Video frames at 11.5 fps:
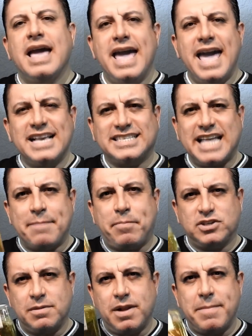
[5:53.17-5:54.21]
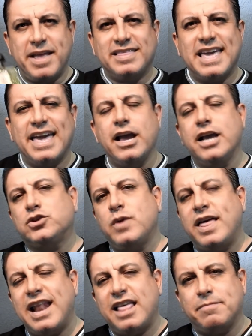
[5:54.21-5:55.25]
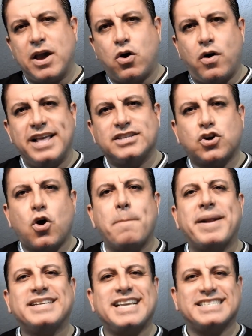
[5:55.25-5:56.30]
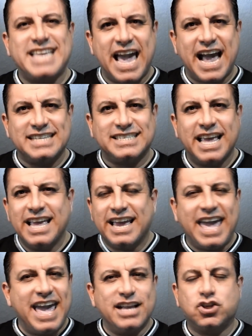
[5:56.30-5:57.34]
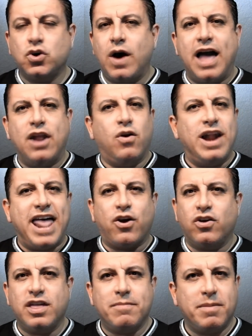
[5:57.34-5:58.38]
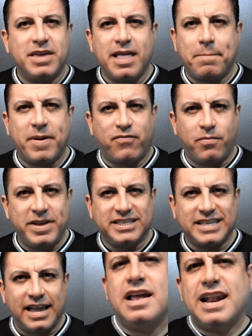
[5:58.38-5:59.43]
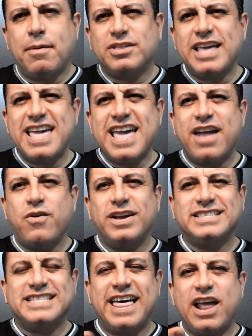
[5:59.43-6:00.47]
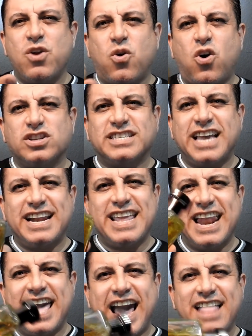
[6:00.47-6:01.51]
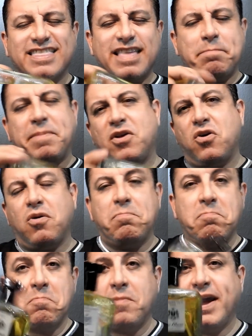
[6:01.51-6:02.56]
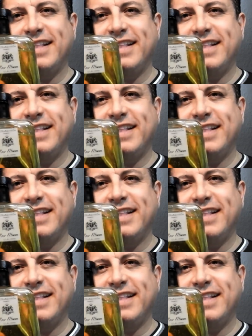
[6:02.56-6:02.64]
Esta posiblemente es una de las mejores compras a ciegas que he hecho a lo largo de mi vida perfumista. La botella no es nada lujosa ni elegante, pero es